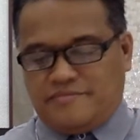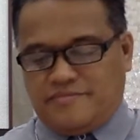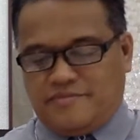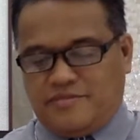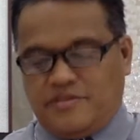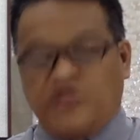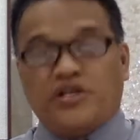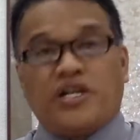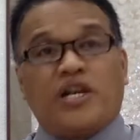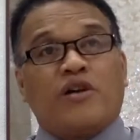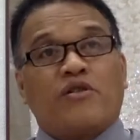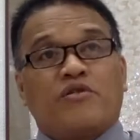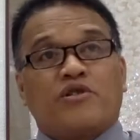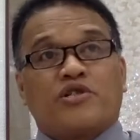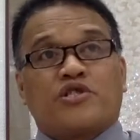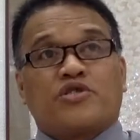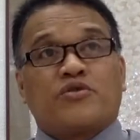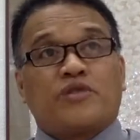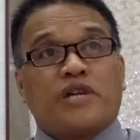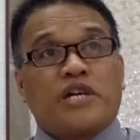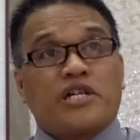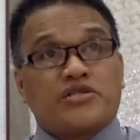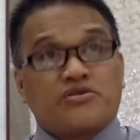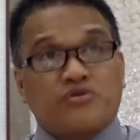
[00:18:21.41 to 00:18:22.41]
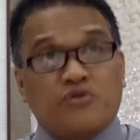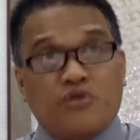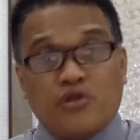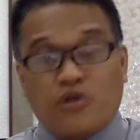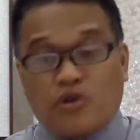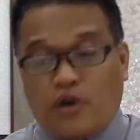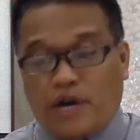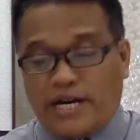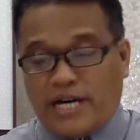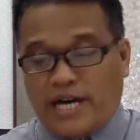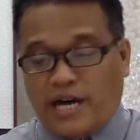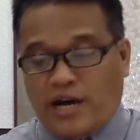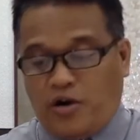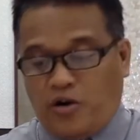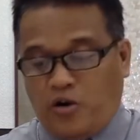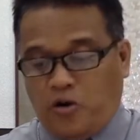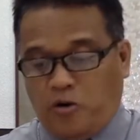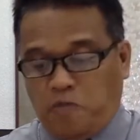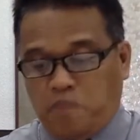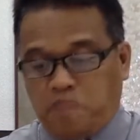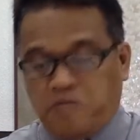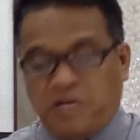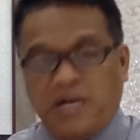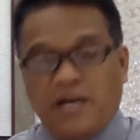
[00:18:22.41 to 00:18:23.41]
Yun ang gustong ituro kay
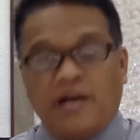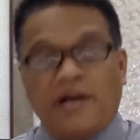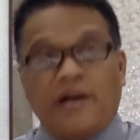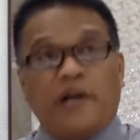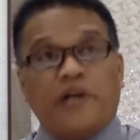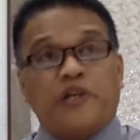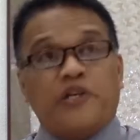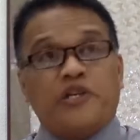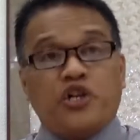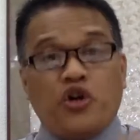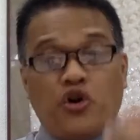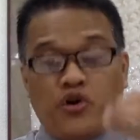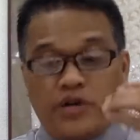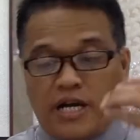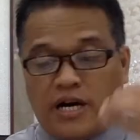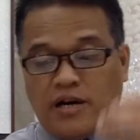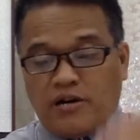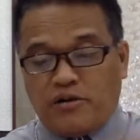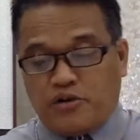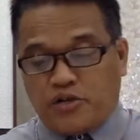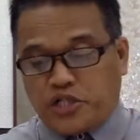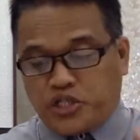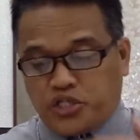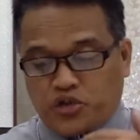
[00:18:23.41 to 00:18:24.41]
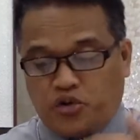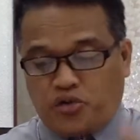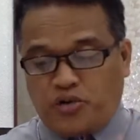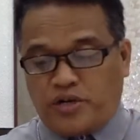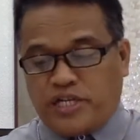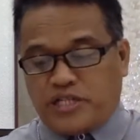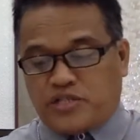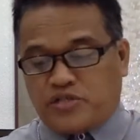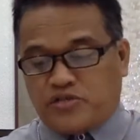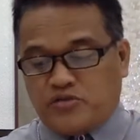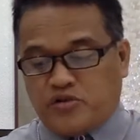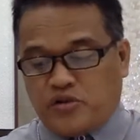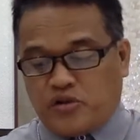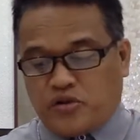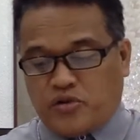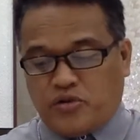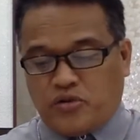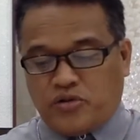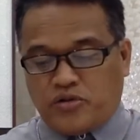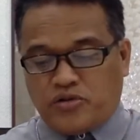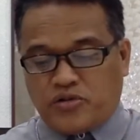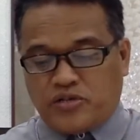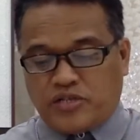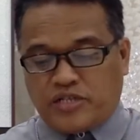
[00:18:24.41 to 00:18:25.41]
Jacob, yun ang gustong
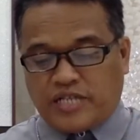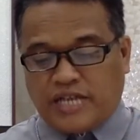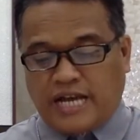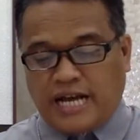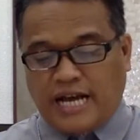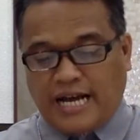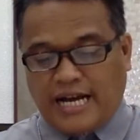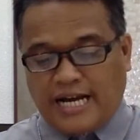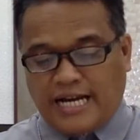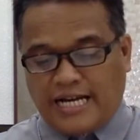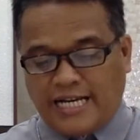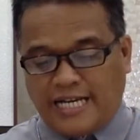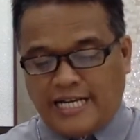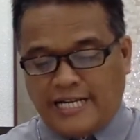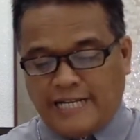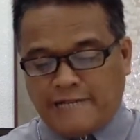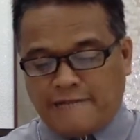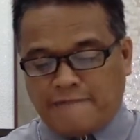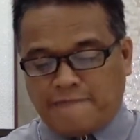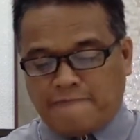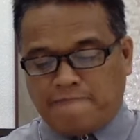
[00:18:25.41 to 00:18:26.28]
ituro sa akin.